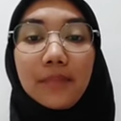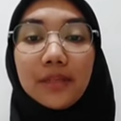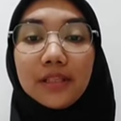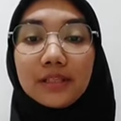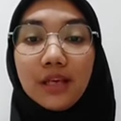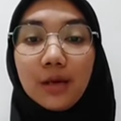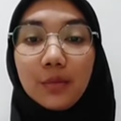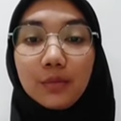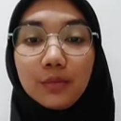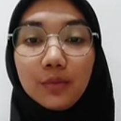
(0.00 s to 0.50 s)

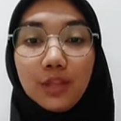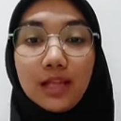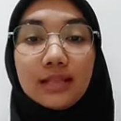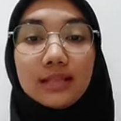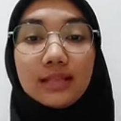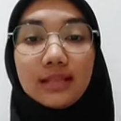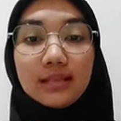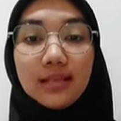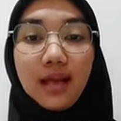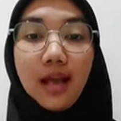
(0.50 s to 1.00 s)

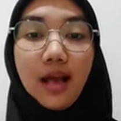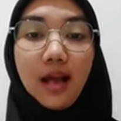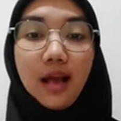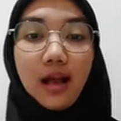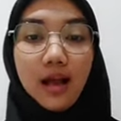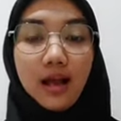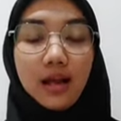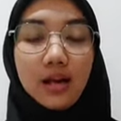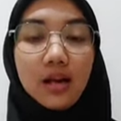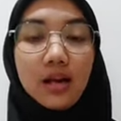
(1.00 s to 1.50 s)
pencabutan sisa
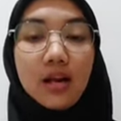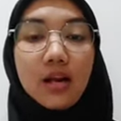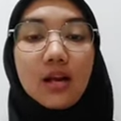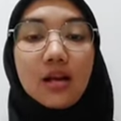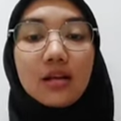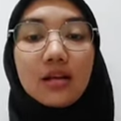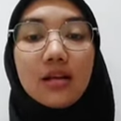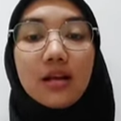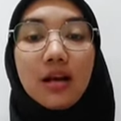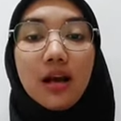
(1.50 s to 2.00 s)
akar
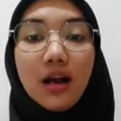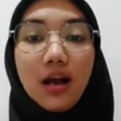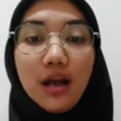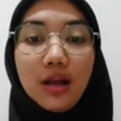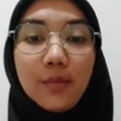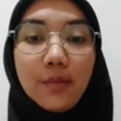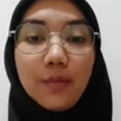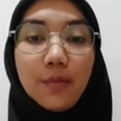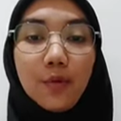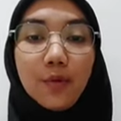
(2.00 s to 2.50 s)

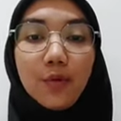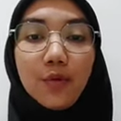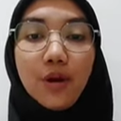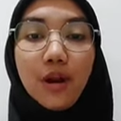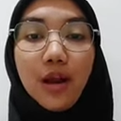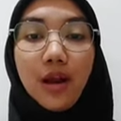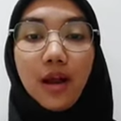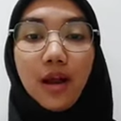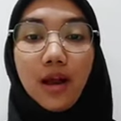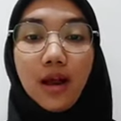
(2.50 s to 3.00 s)
dengan
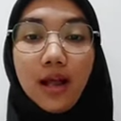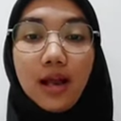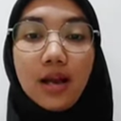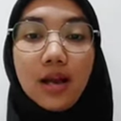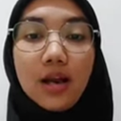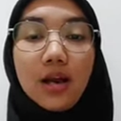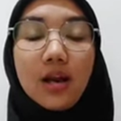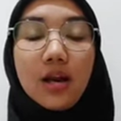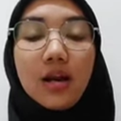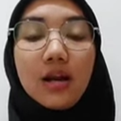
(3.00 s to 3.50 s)

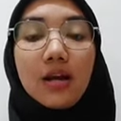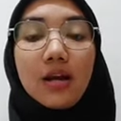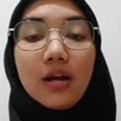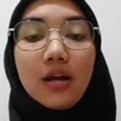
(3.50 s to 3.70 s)
menggunakan